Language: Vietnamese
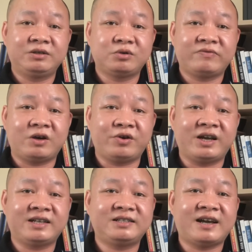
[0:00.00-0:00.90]
thì tôi phải hỏi
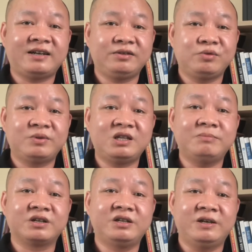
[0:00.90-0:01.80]
han chán tôi mới
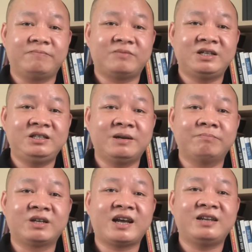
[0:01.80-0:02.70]
tìm được đến điểm mà đi
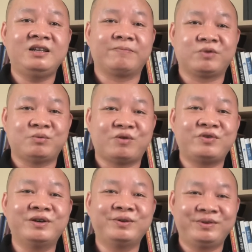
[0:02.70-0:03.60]
nhầm mất hai điểm tôi bỏ phiếu